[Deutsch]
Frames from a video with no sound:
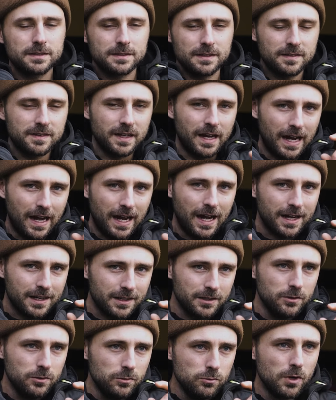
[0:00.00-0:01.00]
dass der
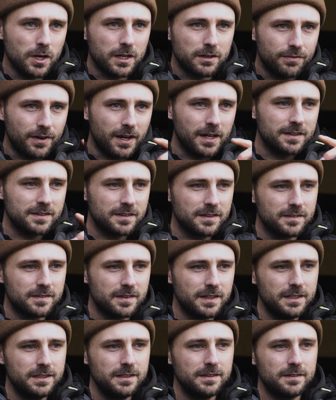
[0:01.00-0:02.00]
Haken nur quasi
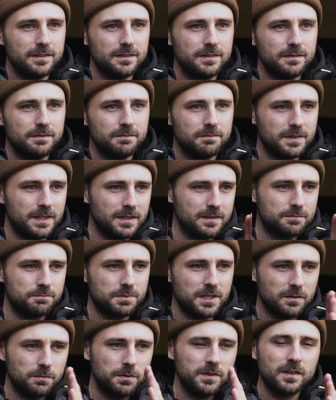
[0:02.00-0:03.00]
gesehen den, das,
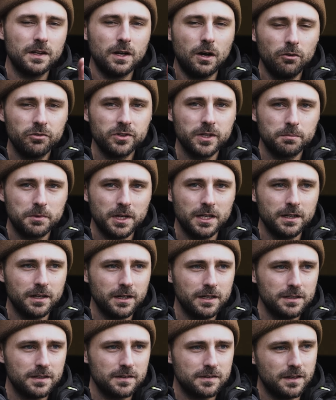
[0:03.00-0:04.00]
das bisschen Auftrieb
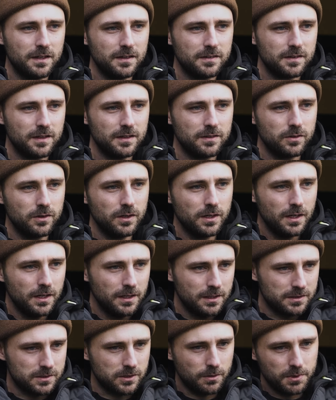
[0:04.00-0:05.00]
generiert. Das heißt also,
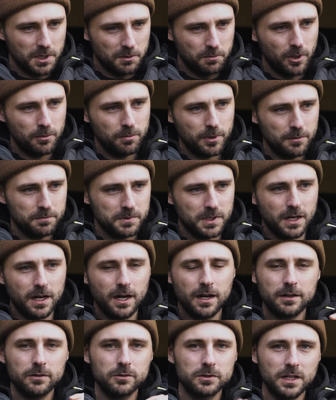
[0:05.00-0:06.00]
jetzt kommt der Pop-Up, der
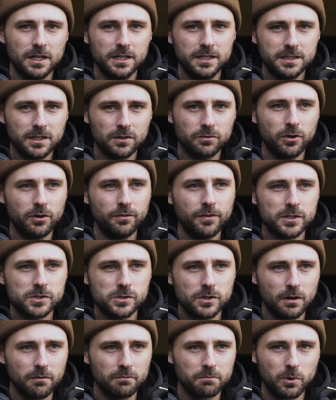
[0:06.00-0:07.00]
Haken und dann liegt das Vorpass
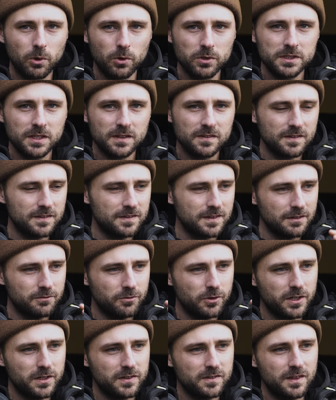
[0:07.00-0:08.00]
schon am Boden. Das ist halt
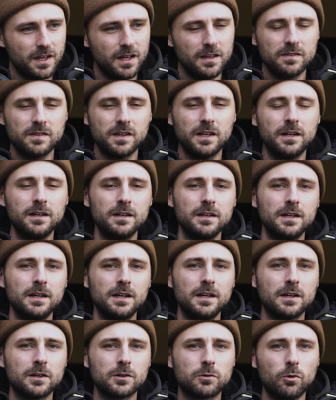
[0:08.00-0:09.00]
wirklich sehr, sehr
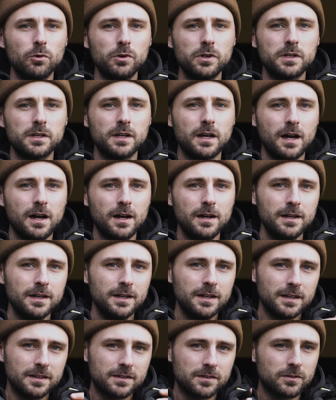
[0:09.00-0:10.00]
rundnah.
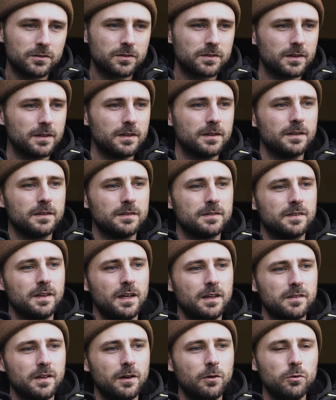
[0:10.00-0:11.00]
Es ist
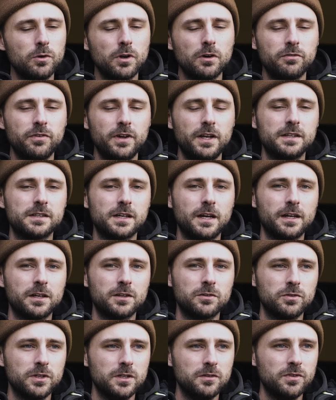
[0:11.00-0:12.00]
sehr, sehr unauffällig
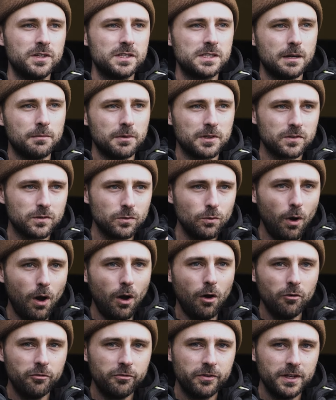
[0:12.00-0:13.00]
eigentlich für die Fische, aber so
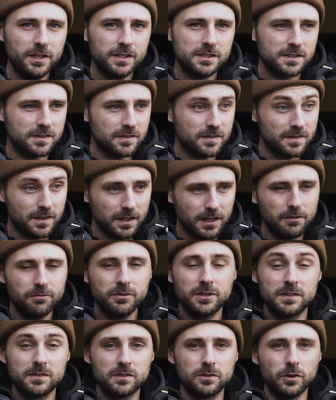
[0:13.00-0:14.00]
auffällig, dass es halt
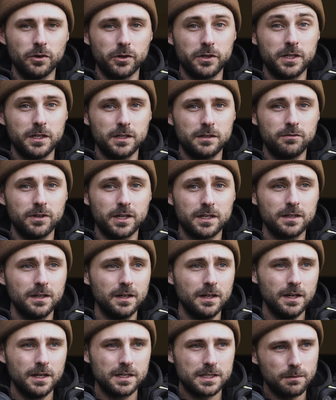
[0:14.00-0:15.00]
einfach diese Neugierde weckt.
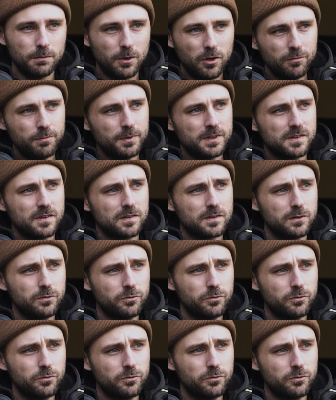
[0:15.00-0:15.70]
Ich habe oftmals das